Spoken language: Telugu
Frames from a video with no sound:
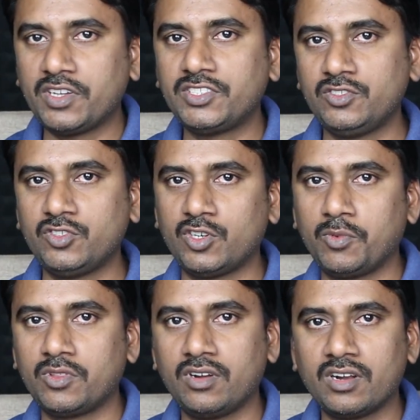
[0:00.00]
వాచ్ని
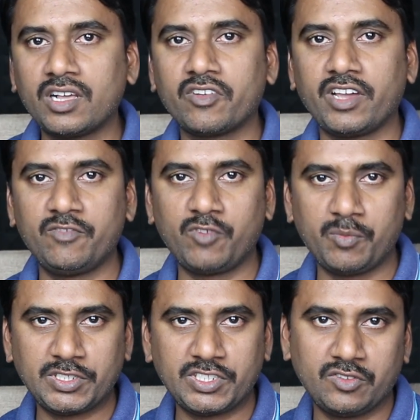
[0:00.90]
చూడబోతున్నట్లుగా ఒక
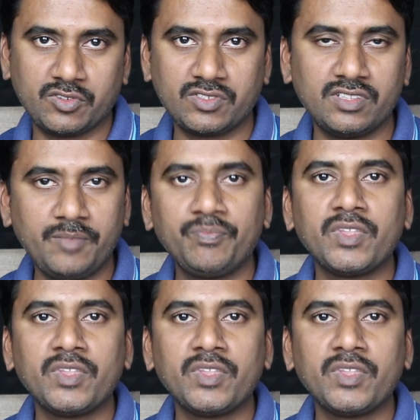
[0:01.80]
ఇన్ఫర్మేషన్ అయితే వస్తుంది